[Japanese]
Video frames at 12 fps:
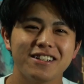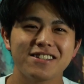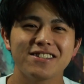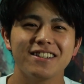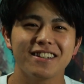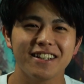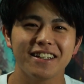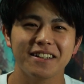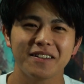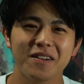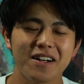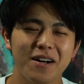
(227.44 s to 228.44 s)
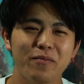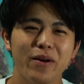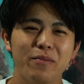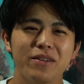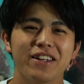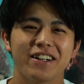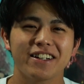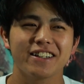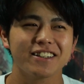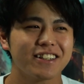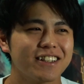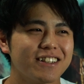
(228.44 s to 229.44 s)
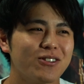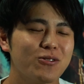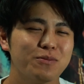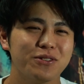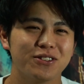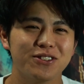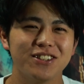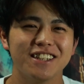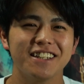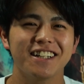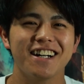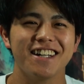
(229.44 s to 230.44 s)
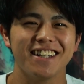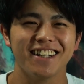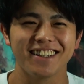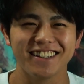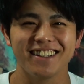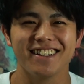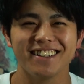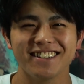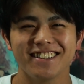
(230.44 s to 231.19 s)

に着いて看板見たら「オープン9時」って書いてあって